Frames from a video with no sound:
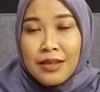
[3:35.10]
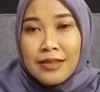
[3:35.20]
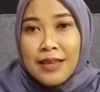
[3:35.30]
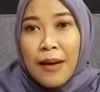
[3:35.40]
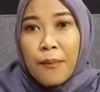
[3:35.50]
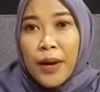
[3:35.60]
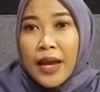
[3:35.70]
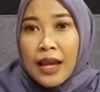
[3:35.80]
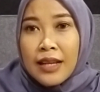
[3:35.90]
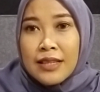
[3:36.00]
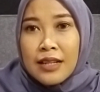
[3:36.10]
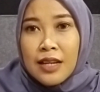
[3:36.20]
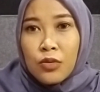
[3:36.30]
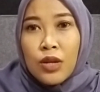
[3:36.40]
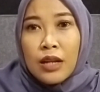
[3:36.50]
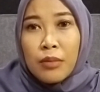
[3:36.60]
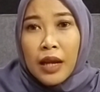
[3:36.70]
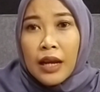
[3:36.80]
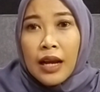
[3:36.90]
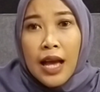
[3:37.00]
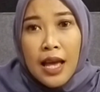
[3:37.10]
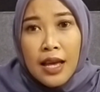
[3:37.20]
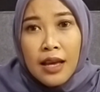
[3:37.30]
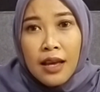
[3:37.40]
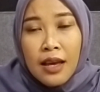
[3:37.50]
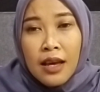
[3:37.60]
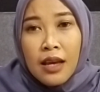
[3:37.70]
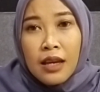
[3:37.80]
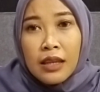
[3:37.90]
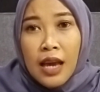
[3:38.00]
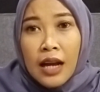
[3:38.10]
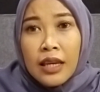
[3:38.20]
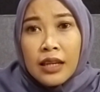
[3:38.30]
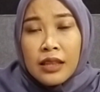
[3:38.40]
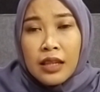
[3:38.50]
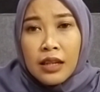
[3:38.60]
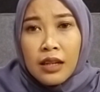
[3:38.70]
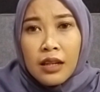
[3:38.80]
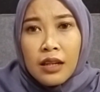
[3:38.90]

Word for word: Sampai ada salah satu dari mereka yang ngingetin.